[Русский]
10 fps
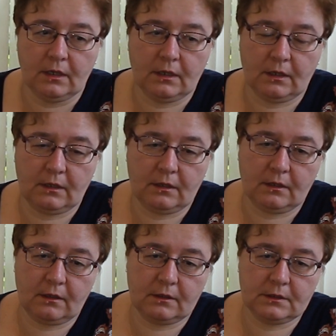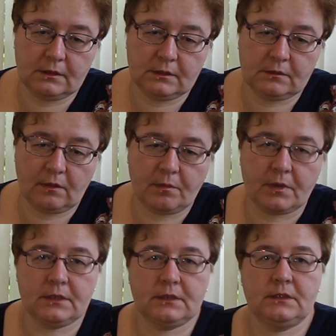э,
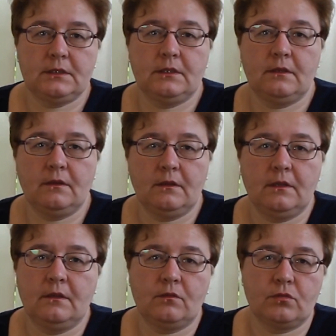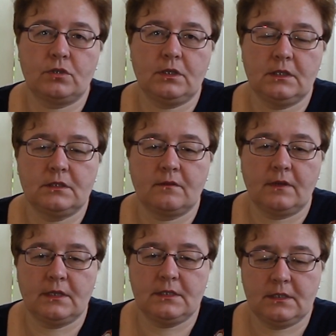своеобразности и тоже есть
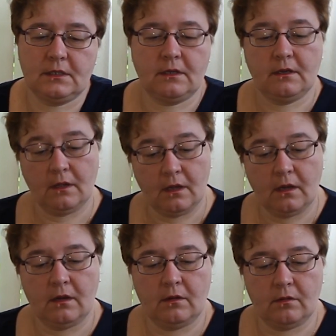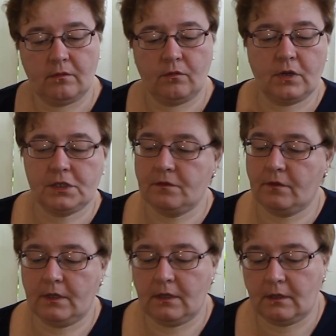своя сила. У
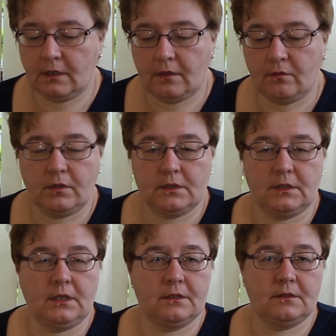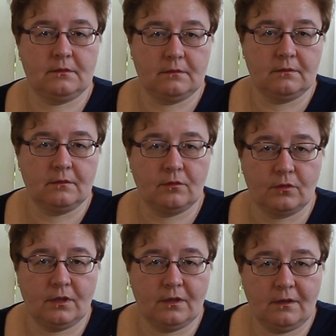каждого она у нас есть,
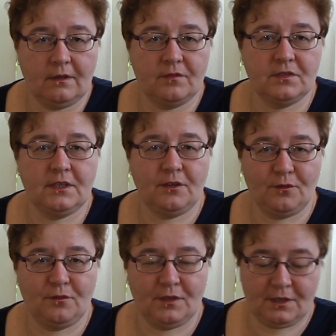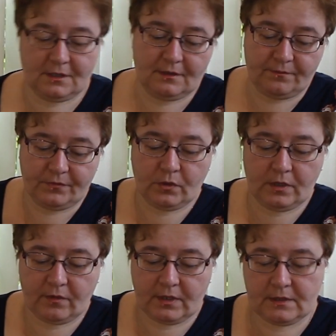только не все ее видят. Ну,
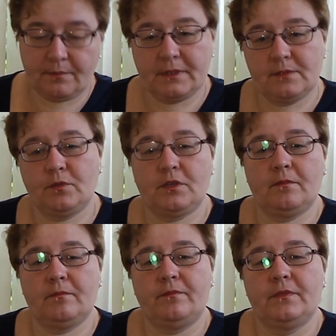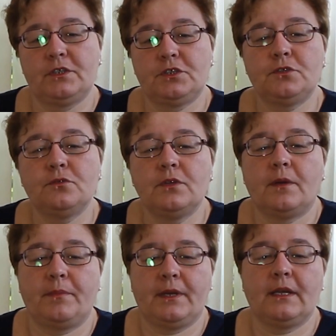давайте посмотрим, что
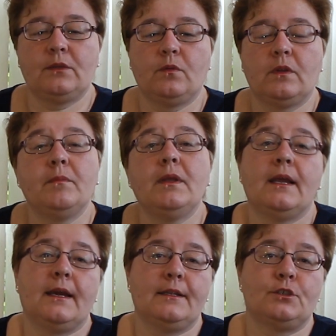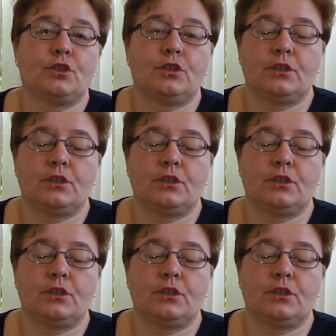нам приготовил Билли Айлиш.